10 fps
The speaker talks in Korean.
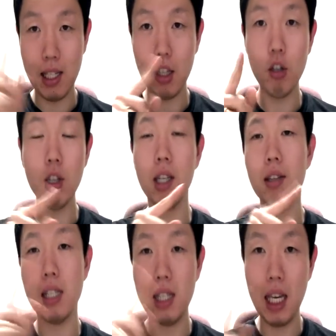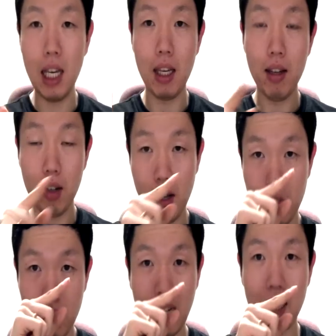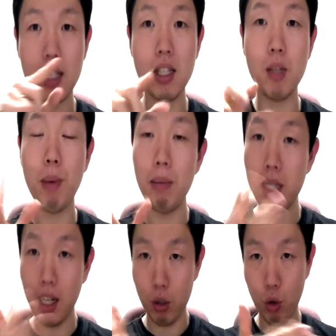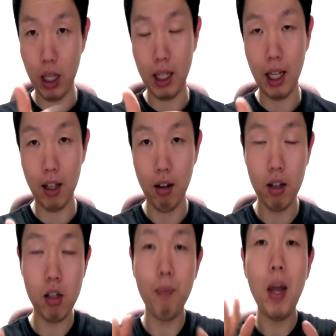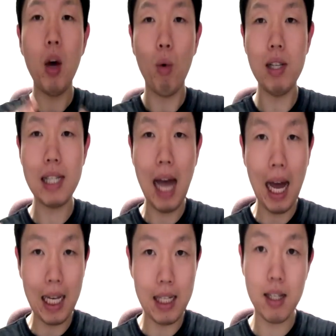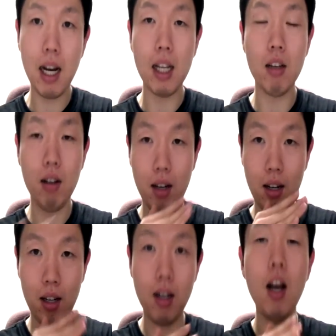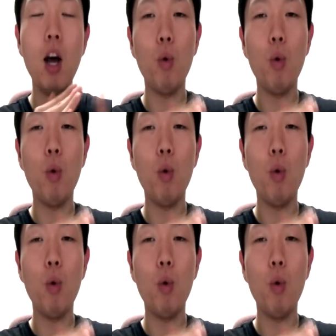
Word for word: 이렇게 Z 그, 그 약간 벤지나가 소리 난다는 거 그래서 one size가 아니고 어,